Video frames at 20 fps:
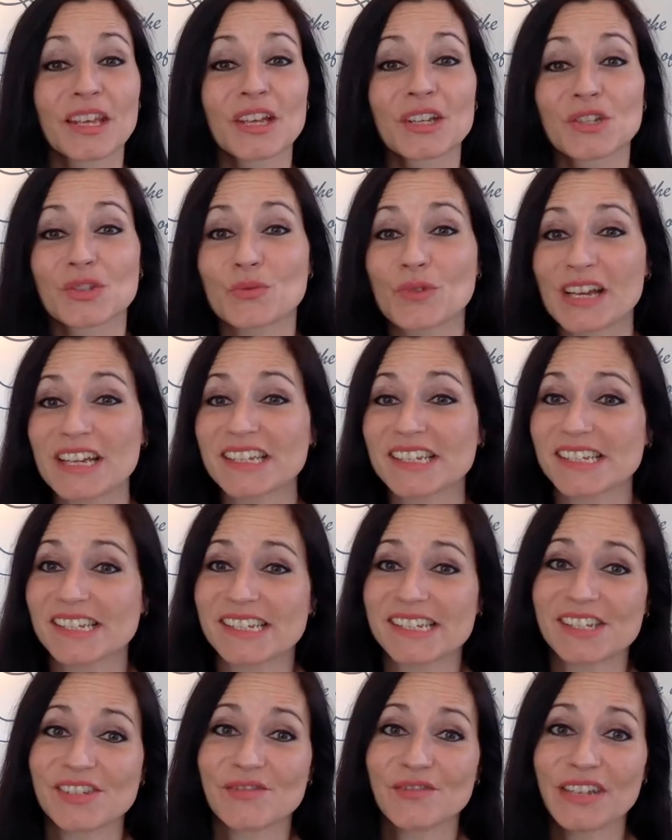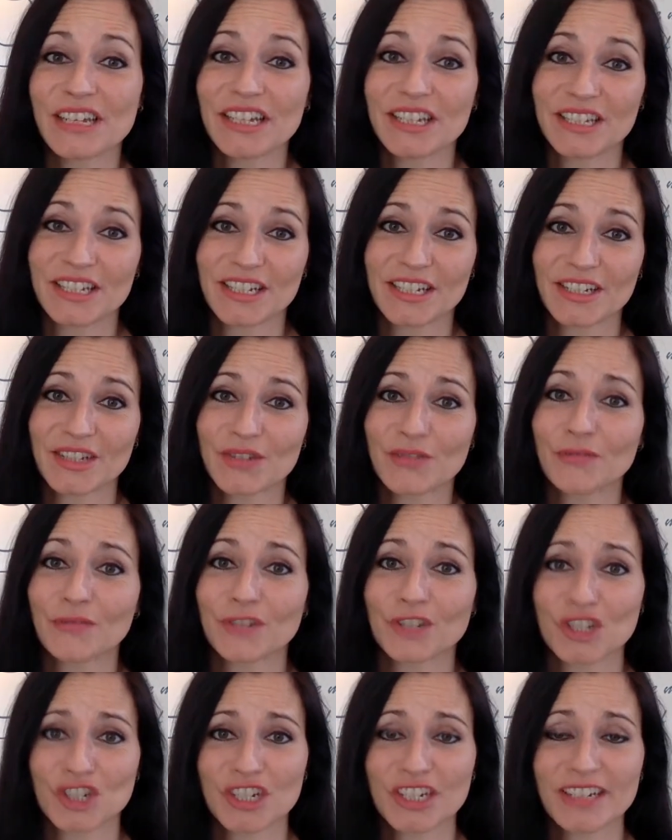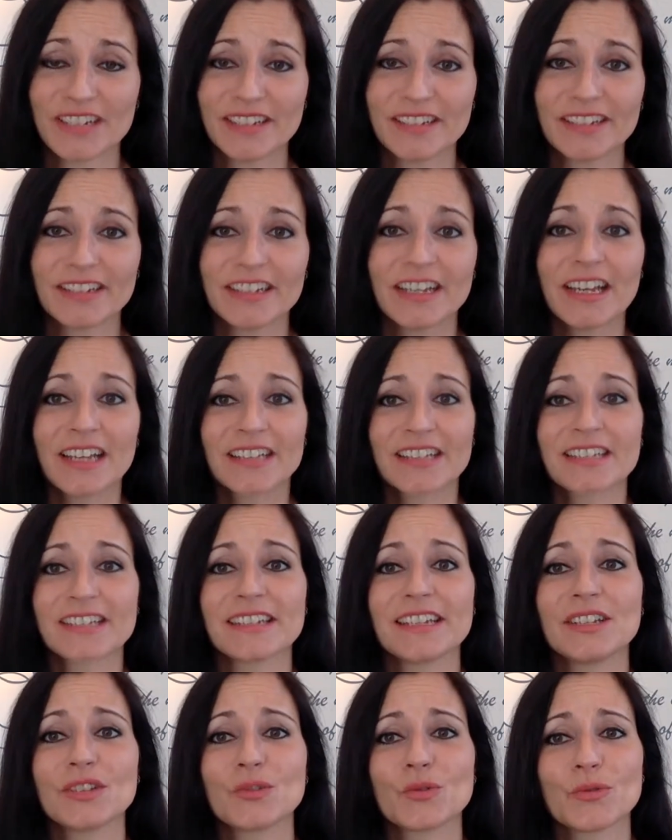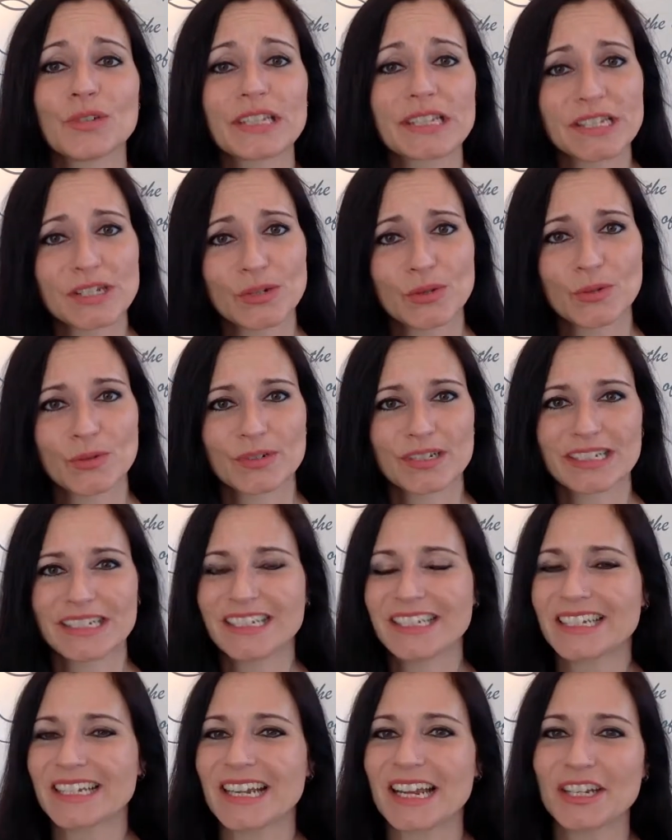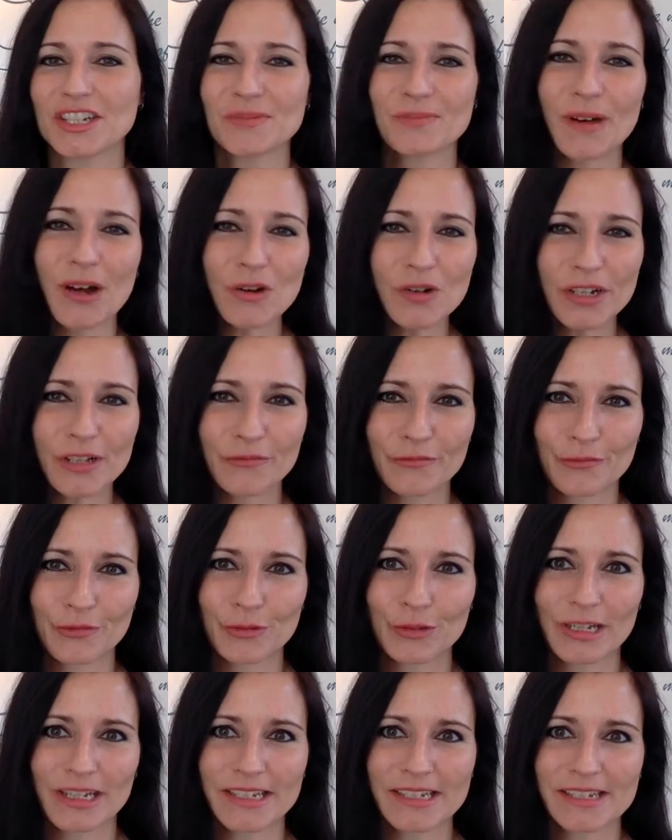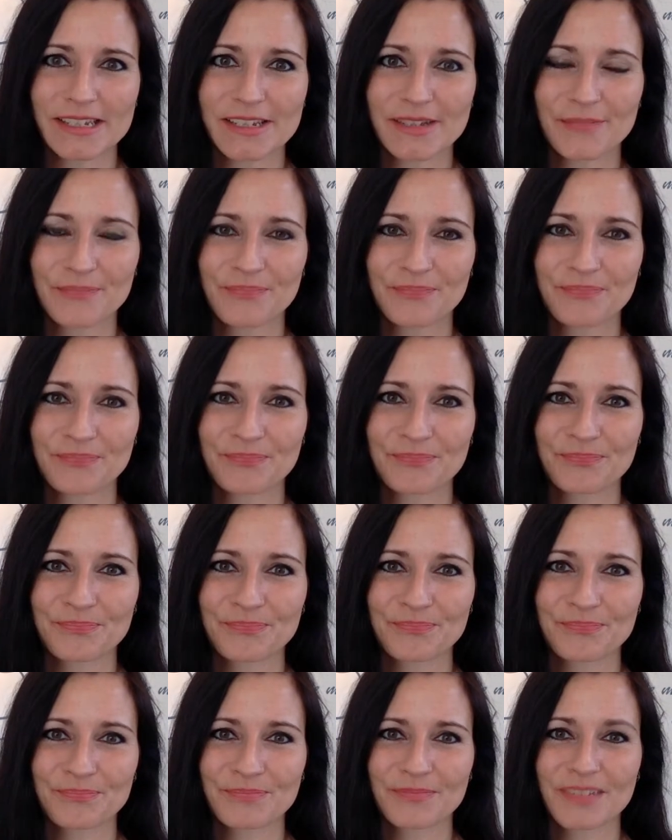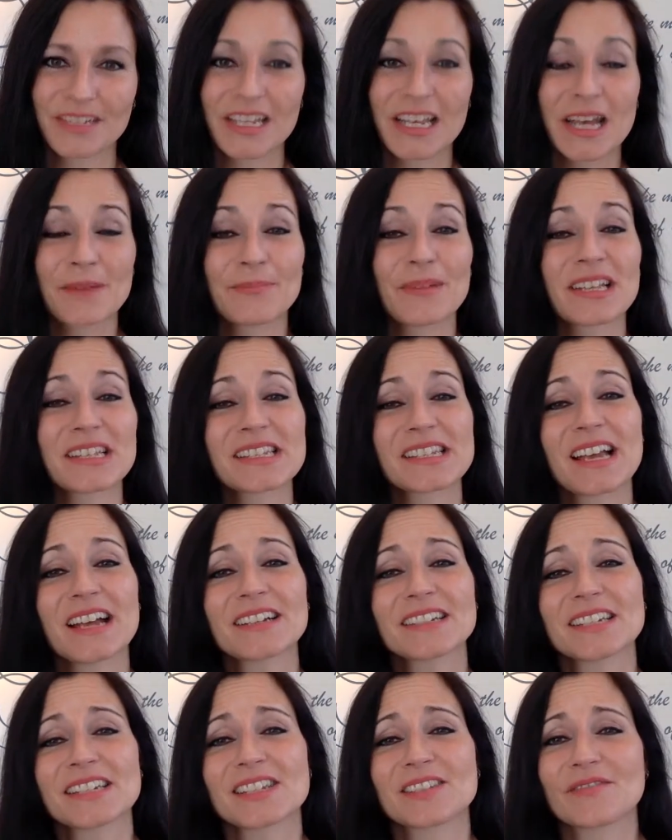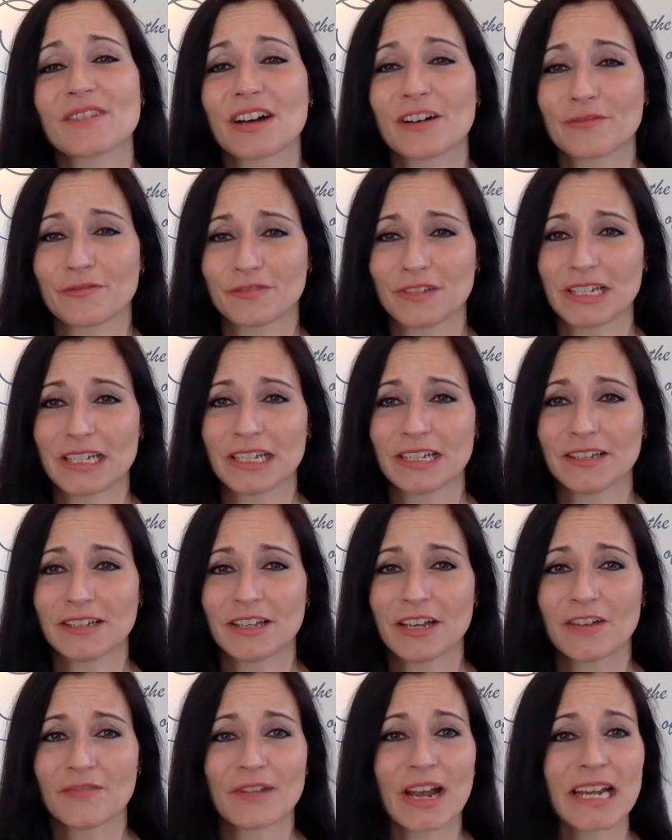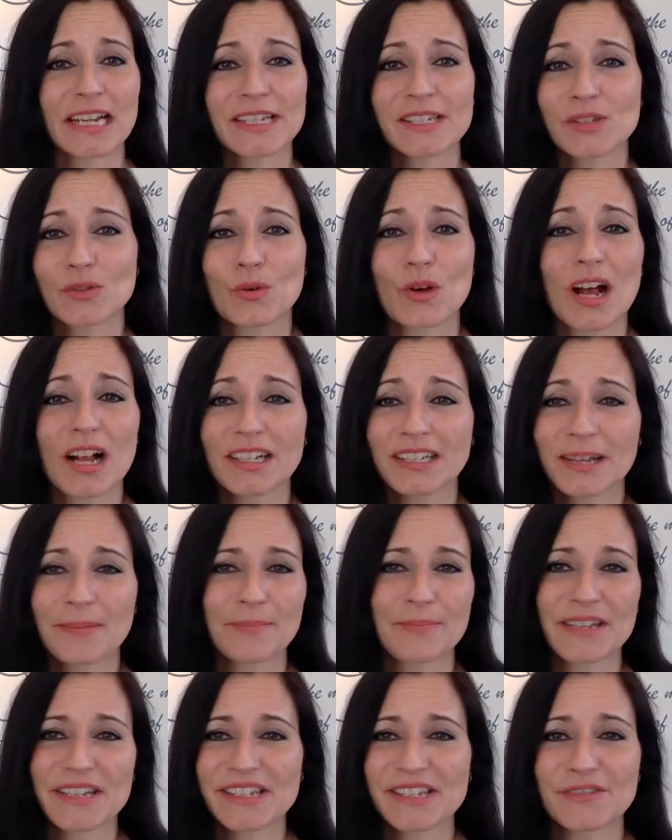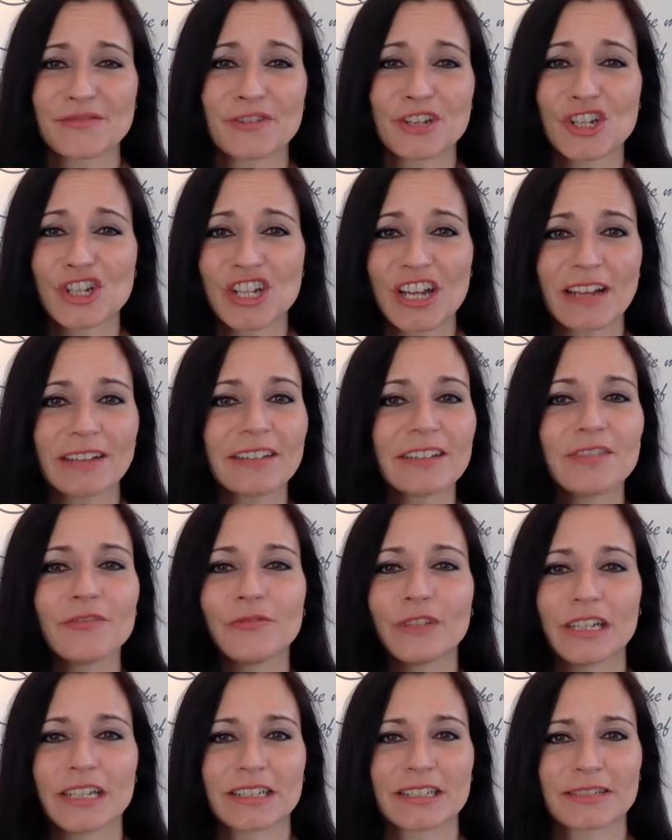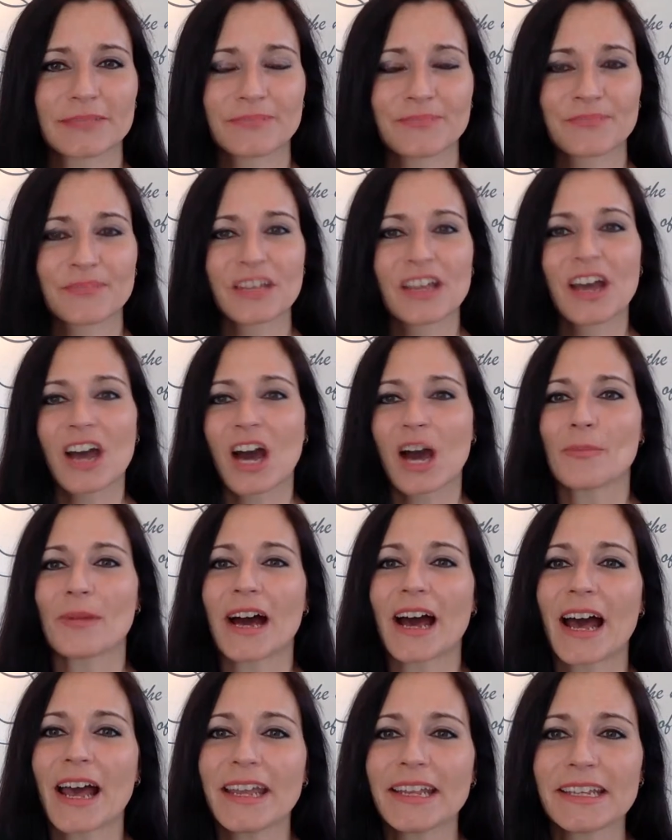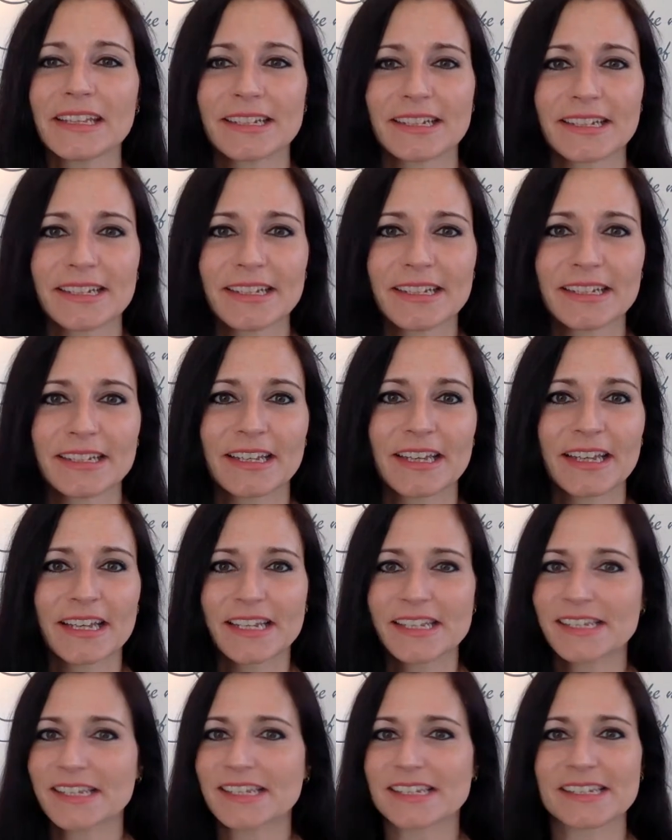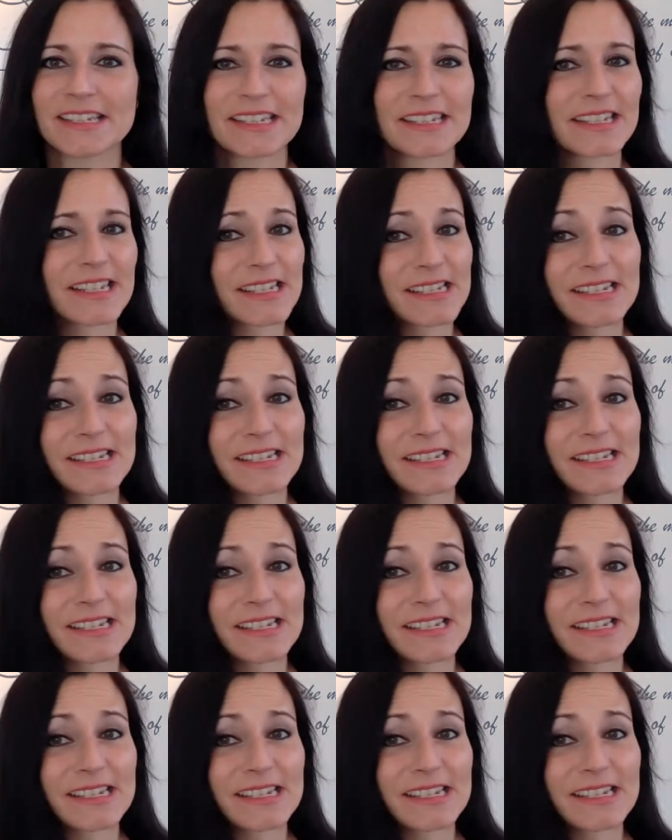Zuerst ist es wichtig zu verstehen, dass Intuition nicht gleich Bauchgefühl ist. Man sagt es zwar viel, weil es so halt am besten verstanden wird, aber eigentlich ist es nicht das